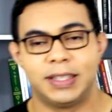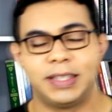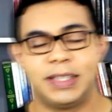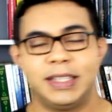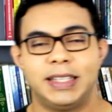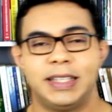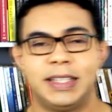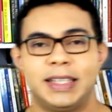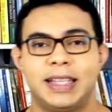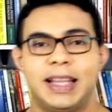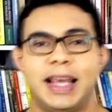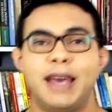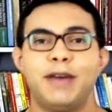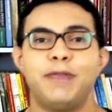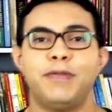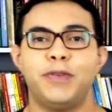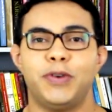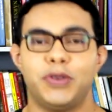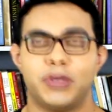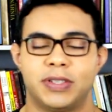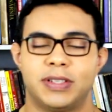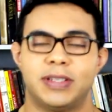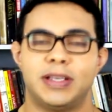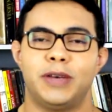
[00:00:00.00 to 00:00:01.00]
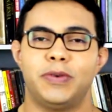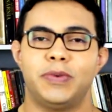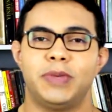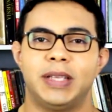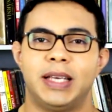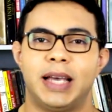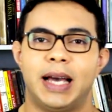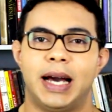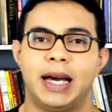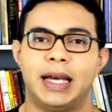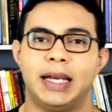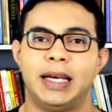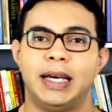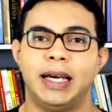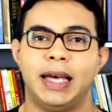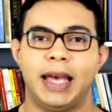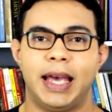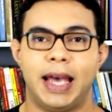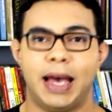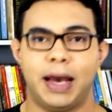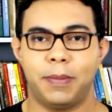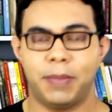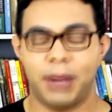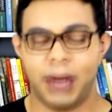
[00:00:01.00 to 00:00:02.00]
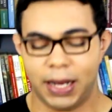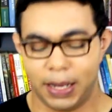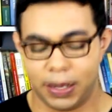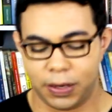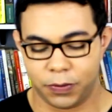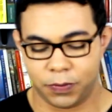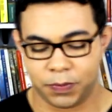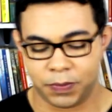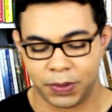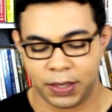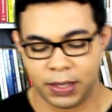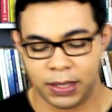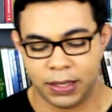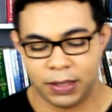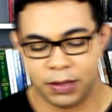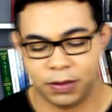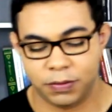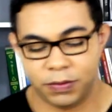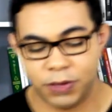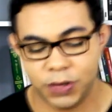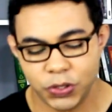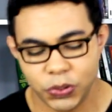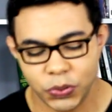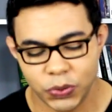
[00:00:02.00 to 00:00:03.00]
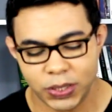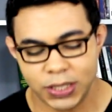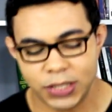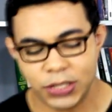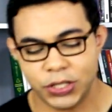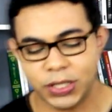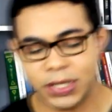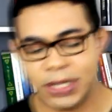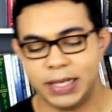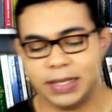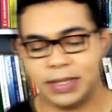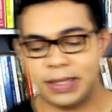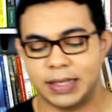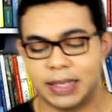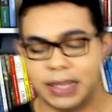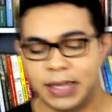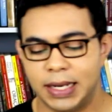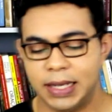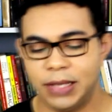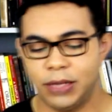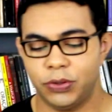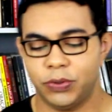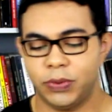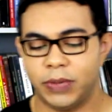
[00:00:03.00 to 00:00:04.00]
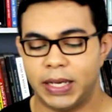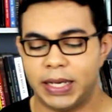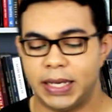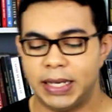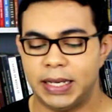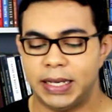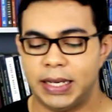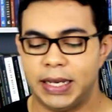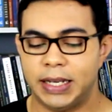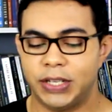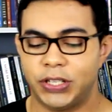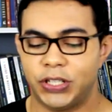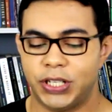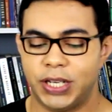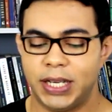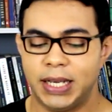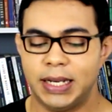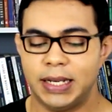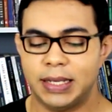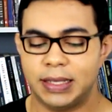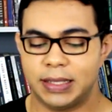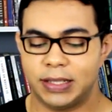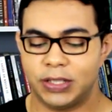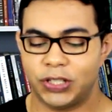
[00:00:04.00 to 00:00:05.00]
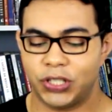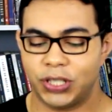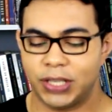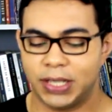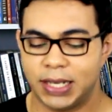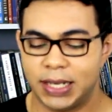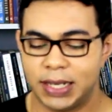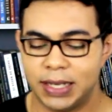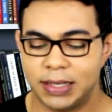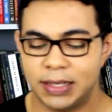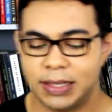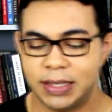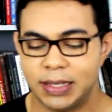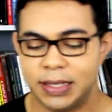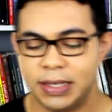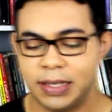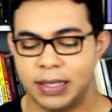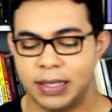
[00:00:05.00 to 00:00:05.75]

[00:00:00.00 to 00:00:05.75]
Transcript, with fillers: de devoção diária, é Abraão. Veja o que está escrito em Gênesis 13,